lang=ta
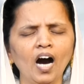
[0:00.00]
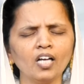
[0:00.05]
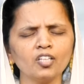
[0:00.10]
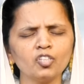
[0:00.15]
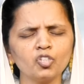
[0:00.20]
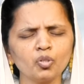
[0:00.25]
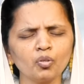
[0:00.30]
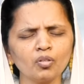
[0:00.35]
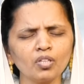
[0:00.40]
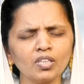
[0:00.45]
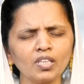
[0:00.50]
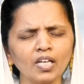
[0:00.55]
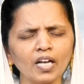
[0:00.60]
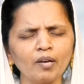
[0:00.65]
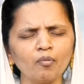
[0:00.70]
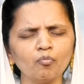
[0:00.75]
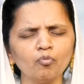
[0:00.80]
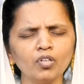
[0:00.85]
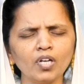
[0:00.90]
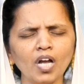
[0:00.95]

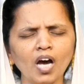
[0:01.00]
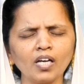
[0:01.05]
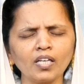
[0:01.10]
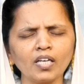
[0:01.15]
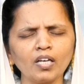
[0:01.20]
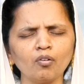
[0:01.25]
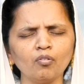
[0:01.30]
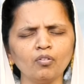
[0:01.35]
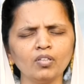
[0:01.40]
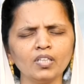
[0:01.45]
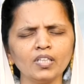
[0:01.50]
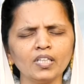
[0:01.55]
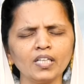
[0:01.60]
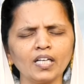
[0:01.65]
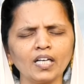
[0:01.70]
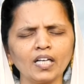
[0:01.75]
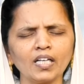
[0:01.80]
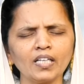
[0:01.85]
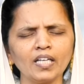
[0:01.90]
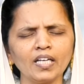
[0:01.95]
அச்சுறுத்தலை உண்டாக்கி
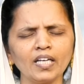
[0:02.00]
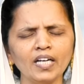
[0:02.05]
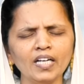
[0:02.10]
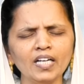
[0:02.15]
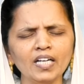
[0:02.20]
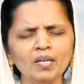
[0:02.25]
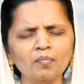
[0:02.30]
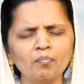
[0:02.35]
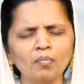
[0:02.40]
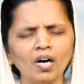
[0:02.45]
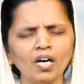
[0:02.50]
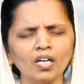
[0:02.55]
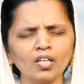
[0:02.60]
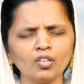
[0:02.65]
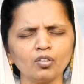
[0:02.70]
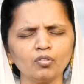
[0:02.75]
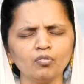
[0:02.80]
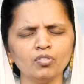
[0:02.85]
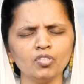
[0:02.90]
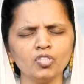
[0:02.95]
கொண்டிருக்கிறதை எண்ணி
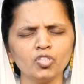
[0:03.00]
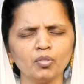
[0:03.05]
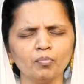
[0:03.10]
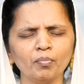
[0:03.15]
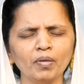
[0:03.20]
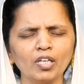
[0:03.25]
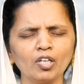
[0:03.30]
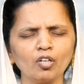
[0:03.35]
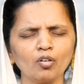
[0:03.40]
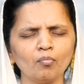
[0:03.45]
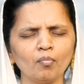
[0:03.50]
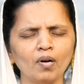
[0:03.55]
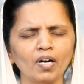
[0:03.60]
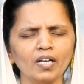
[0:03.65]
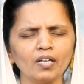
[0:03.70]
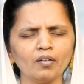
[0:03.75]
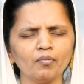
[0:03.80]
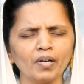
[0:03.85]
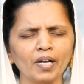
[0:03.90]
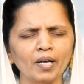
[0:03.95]
பாரத்தோடு ஜெபிக்கிறோம்
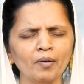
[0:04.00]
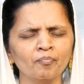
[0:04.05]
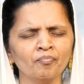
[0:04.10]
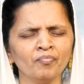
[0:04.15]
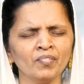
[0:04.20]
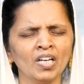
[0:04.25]
ஆண்டவரே